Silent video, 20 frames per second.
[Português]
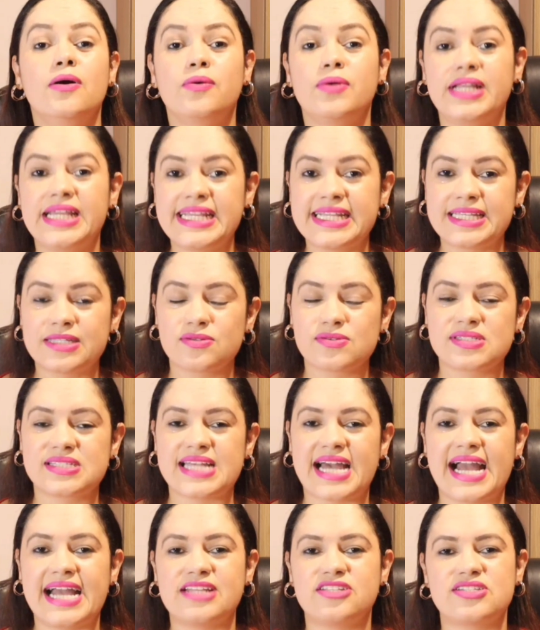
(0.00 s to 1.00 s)
O link do
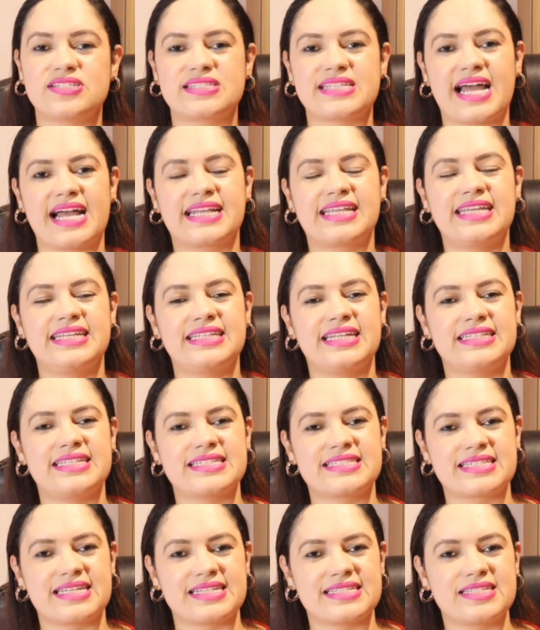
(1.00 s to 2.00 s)
site está aqui na
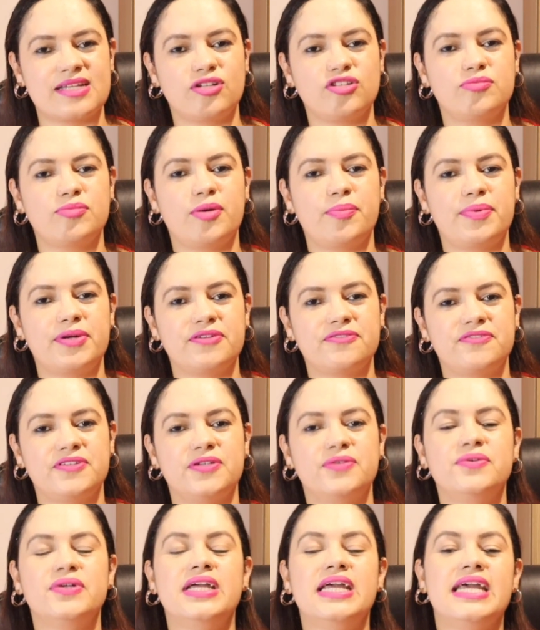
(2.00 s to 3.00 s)
descrição do meu
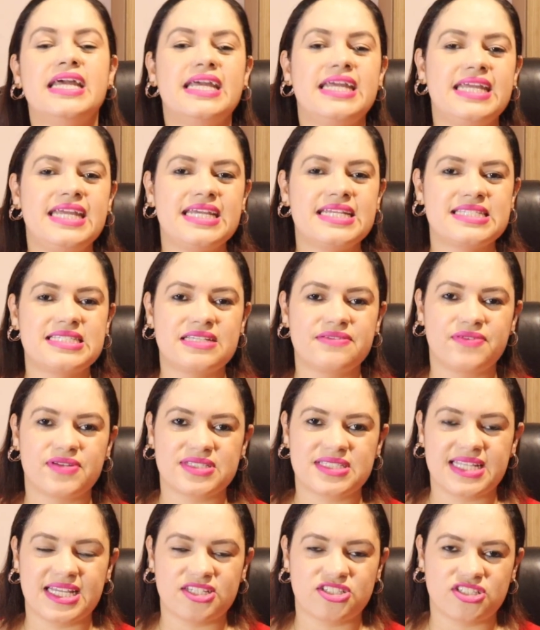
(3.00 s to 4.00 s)
perfil e se
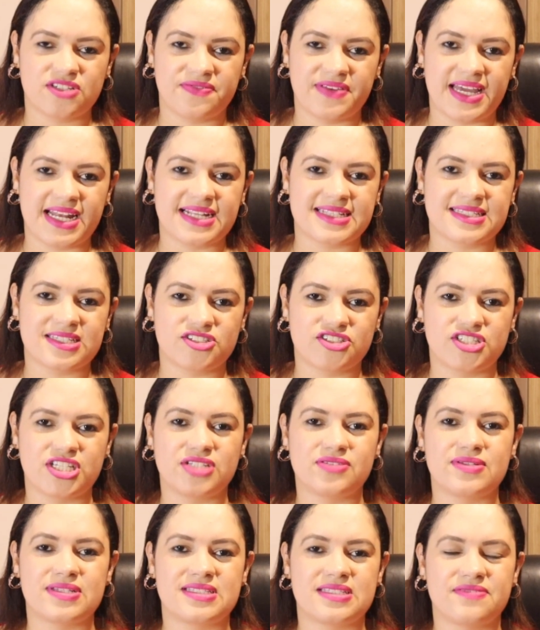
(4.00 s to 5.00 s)
você estiver
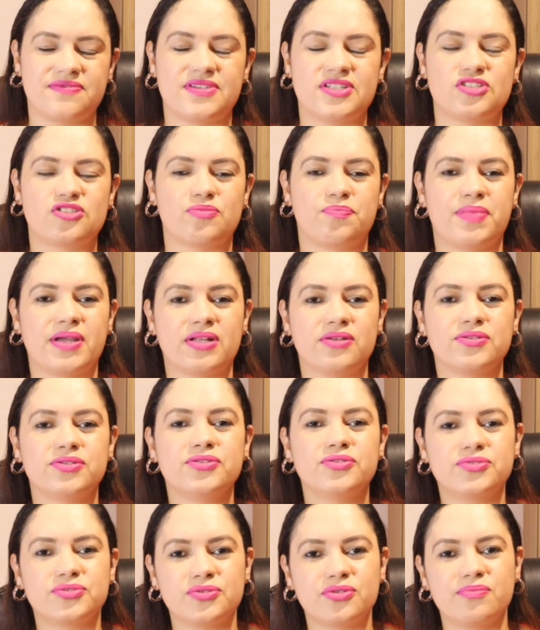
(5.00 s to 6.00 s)
assistindo esse vídeo pelo
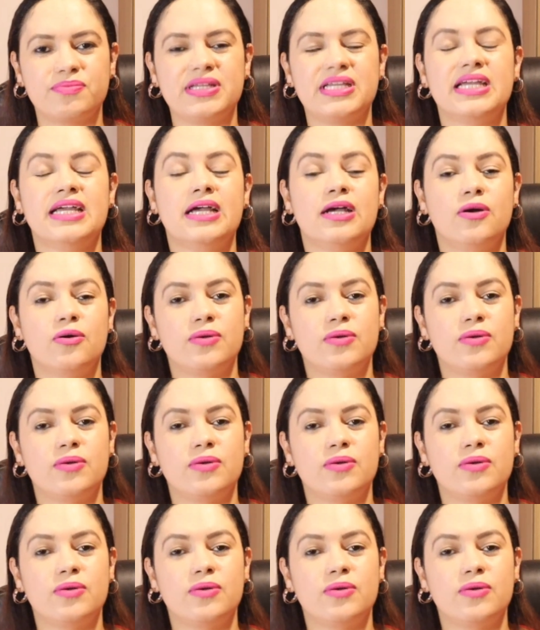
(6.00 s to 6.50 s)
YouTube,